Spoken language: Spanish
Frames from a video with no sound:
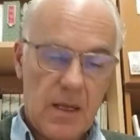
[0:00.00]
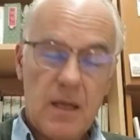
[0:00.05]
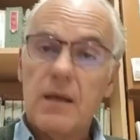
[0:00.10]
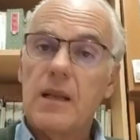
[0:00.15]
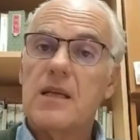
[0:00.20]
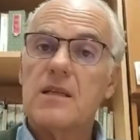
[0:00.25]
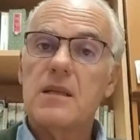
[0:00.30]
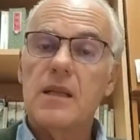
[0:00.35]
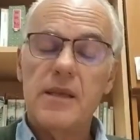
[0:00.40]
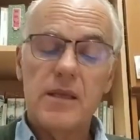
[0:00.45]

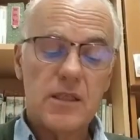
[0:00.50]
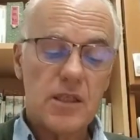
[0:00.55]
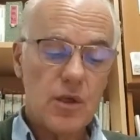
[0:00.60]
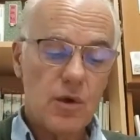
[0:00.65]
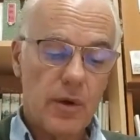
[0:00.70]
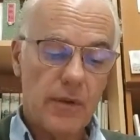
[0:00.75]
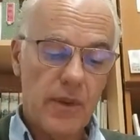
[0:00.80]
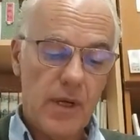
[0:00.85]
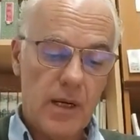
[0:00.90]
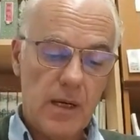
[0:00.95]
Las leyes que
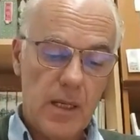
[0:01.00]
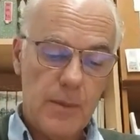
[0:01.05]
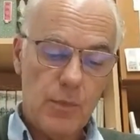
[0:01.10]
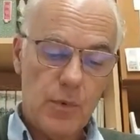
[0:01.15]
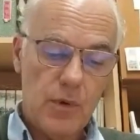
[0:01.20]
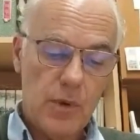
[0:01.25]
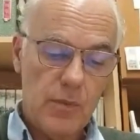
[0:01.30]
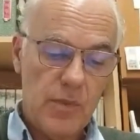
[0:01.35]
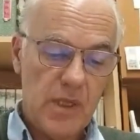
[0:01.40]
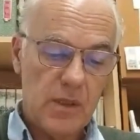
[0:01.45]
ordenan el
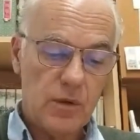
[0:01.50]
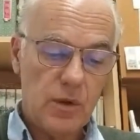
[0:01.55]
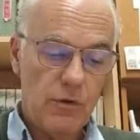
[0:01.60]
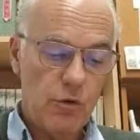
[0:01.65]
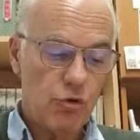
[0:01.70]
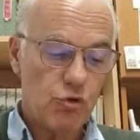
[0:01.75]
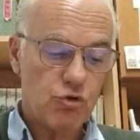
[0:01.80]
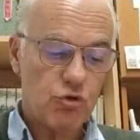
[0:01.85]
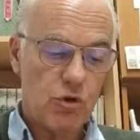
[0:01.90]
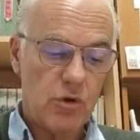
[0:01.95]
movimiento de
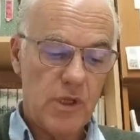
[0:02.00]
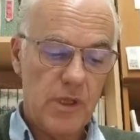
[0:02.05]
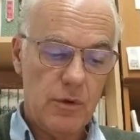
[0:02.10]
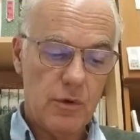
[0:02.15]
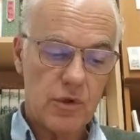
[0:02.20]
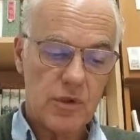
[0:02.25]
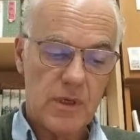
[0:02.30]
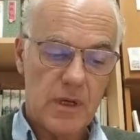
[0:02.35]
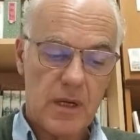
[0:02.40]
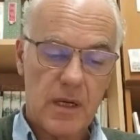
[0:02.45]
los
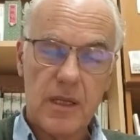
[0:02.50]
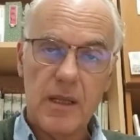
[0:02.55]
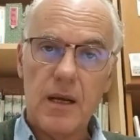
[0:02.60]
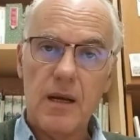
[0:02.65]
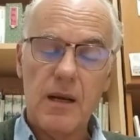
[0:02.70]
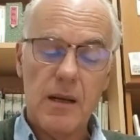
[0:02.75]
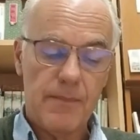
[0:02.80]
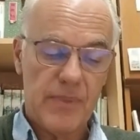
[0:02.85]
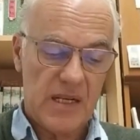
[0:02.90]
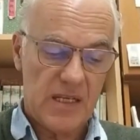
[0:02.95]
sonidos
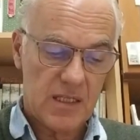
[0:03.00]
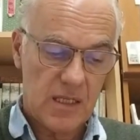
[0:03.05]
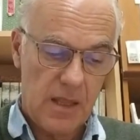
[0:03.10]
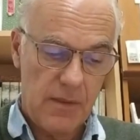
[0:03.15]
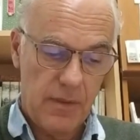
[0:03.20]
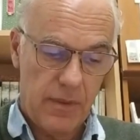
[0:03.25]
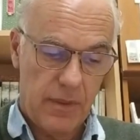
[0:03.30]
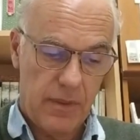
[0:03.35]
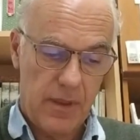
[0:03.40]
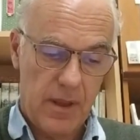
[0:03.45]
requieren la
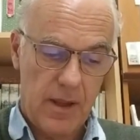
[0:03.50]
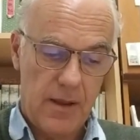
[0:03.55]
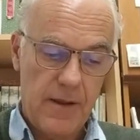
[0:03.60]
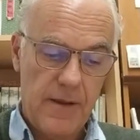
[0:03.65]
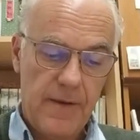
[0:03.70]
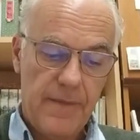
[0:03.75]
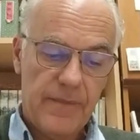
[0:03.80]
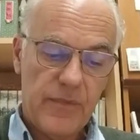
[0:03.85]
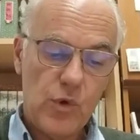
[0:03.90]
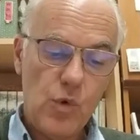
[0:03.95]
presencia
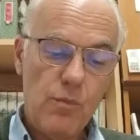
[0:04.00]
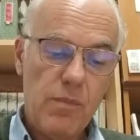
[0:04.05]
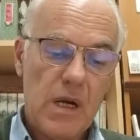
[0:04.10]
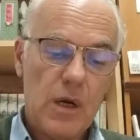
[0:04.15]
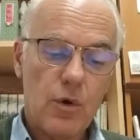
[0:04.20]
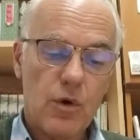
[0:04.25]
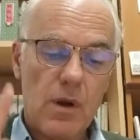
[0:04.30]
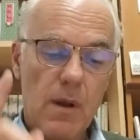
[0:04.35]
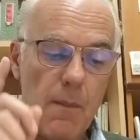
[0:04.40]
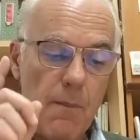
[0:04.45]
de un
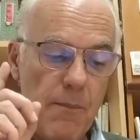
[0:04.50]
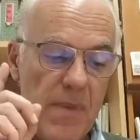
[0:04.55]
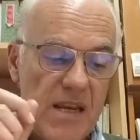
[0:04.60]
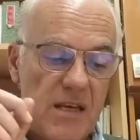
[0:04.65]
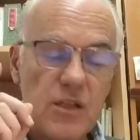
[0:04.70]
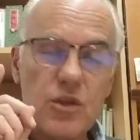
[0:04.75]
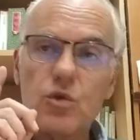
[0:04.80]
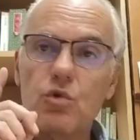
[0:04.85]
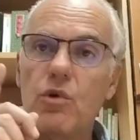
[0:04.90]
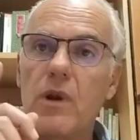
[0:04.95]
valor
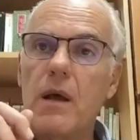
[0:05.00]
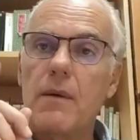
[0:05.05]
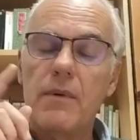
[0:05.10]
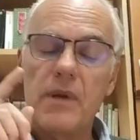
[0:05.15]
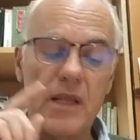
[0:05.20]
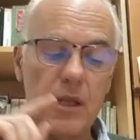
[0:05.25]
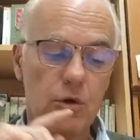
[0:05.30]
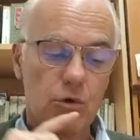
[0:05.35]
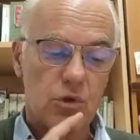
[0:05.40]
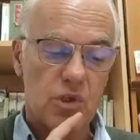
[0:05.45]

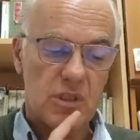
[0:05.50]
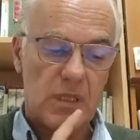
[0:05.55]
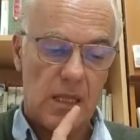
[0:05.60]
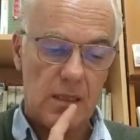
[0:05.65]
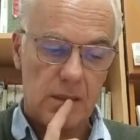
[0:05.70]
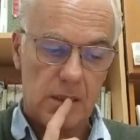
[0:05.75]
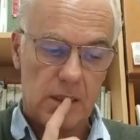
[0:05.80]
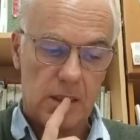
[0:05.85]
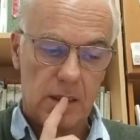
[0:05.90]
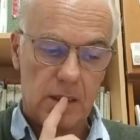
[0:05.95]
mensurable y
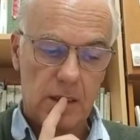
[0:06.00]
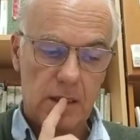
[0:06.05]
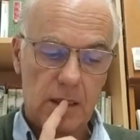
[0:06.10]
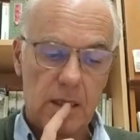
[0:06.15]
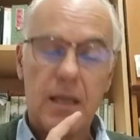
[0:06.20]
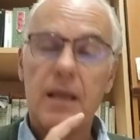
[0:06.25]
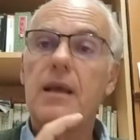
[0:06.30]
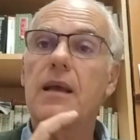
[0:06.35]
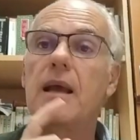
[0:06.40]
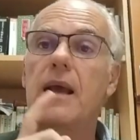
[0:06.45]
constante,
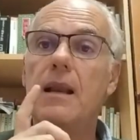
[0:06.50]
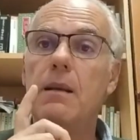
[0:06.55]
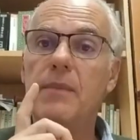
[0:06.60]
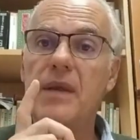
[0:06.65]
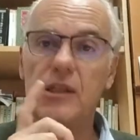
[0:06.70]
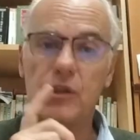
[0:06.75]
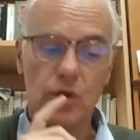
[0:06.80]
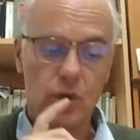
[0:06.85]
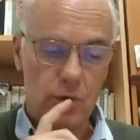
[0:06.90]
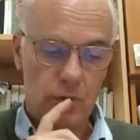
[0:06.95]
el
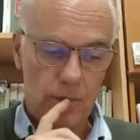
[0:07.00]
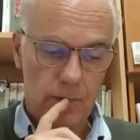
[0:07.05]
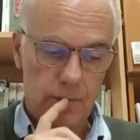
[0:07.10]
metro,